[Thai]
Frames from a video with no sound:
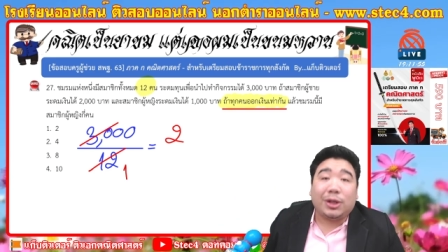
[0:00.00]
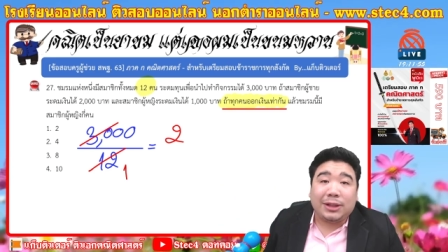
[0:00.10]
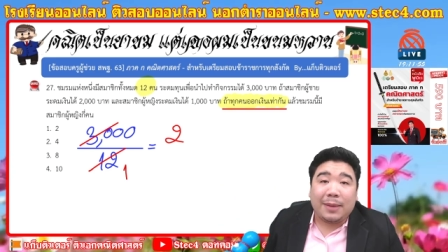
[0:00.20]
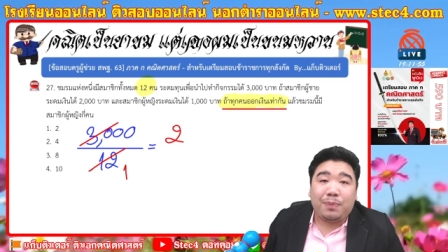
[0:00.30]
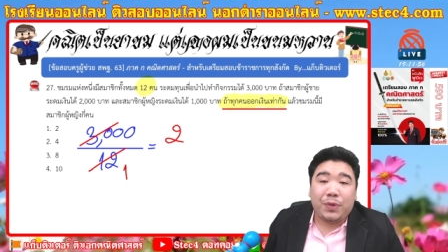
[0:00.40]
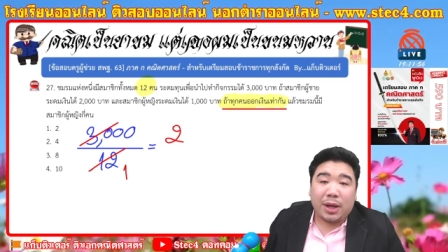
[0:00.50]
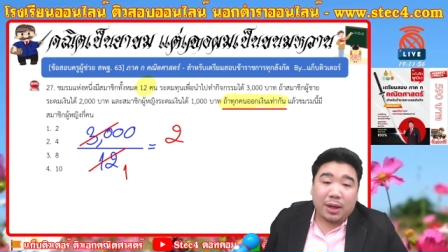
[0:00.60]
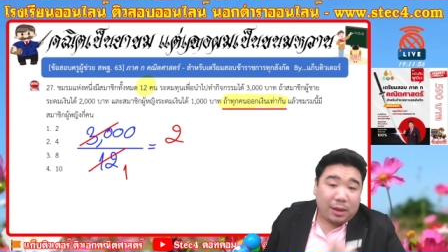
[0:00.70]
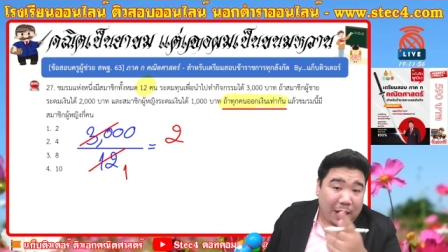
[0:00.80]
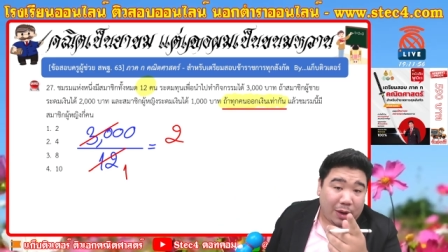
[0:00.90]

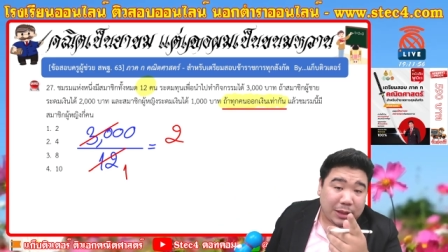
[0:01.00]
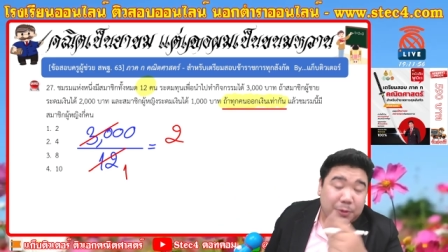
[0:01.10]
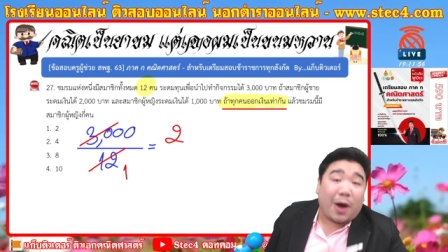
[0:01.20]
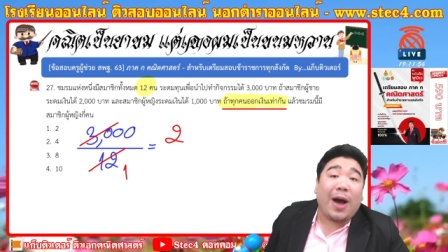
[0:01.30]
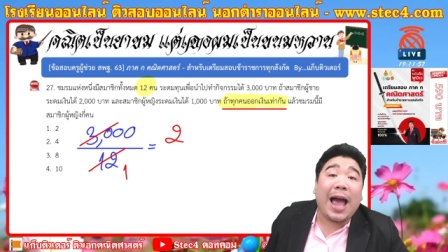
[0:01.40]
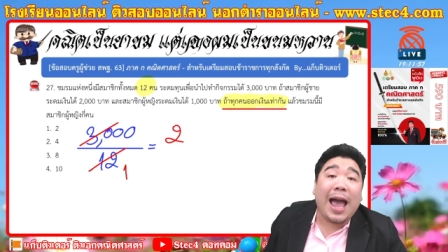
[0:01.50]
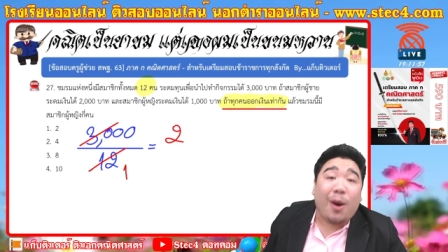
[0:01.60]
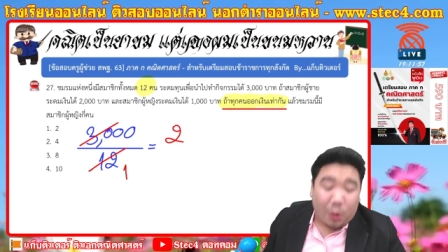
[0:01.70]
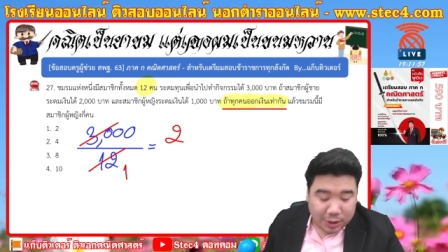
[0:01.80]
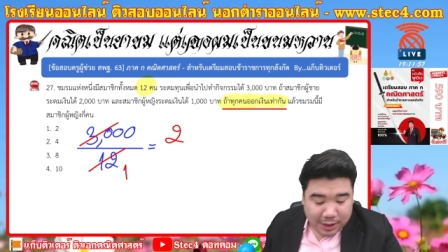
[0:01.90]
60 แล้วก็ 12
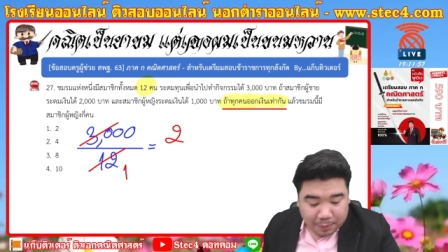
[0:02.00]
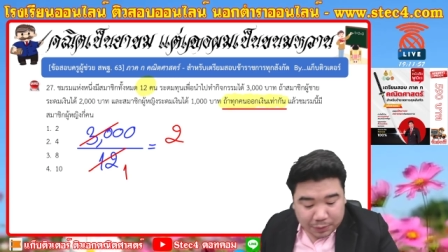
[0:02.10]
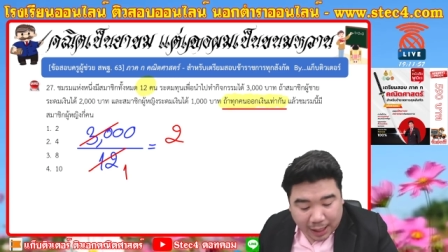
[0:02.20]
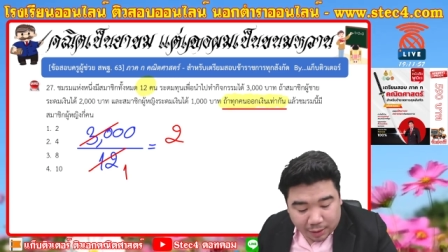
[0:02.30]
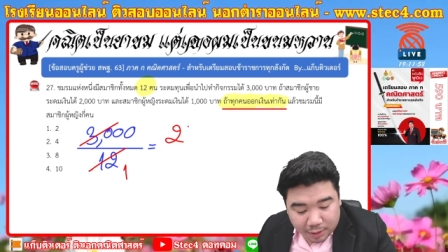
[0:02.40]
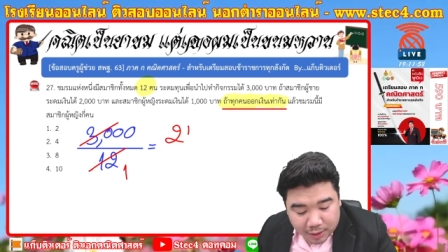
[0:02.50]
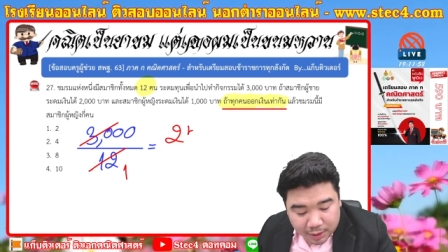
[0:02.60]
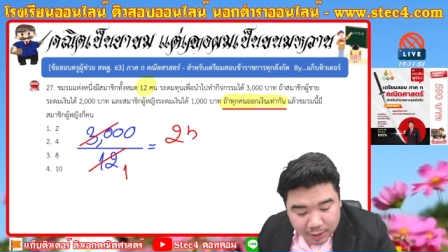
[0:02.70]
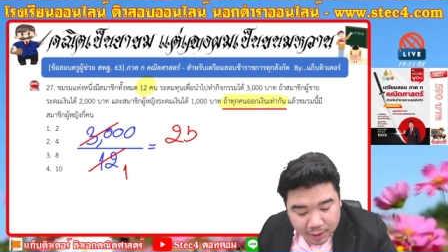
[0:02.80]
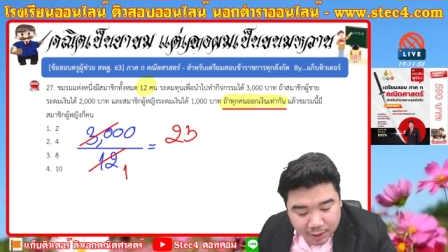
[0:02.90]
5 60 ตัดเลย
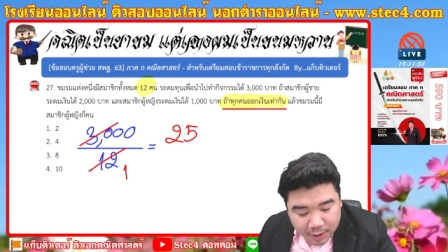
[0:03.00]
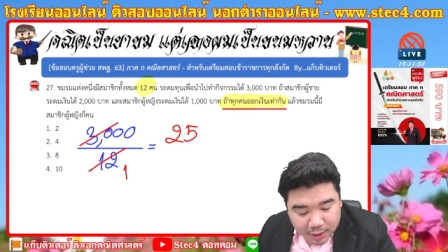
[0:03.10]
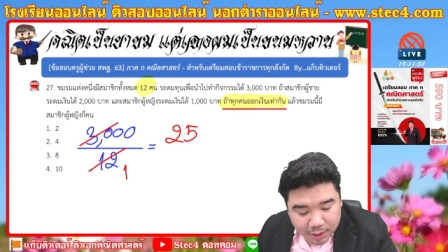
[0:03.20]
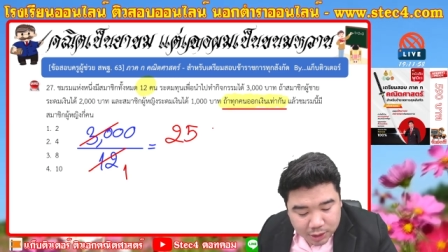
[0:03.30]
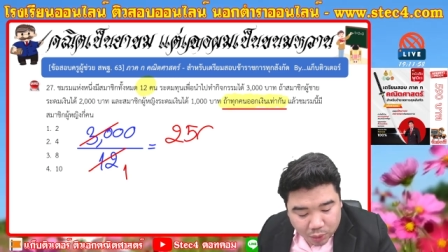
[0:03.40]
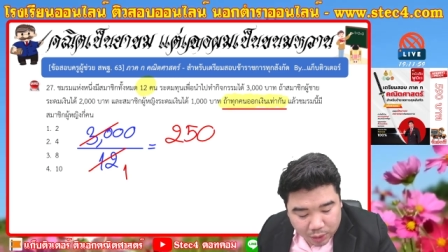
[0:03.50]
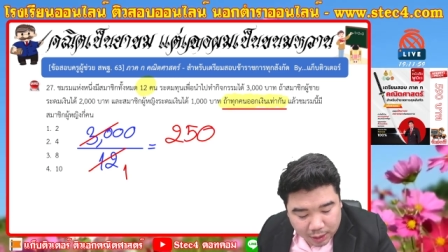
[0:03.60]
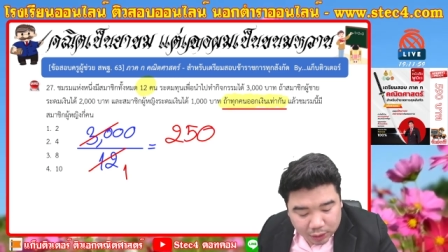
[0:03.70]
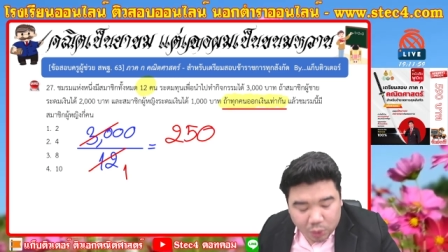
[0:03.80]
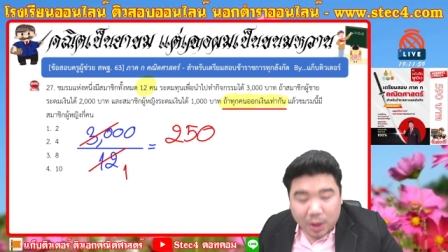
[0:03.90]
ศูนย์ห
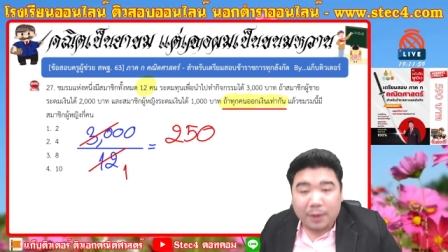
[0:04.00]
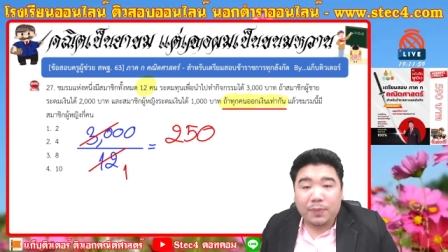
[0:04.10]
นึ่งตัว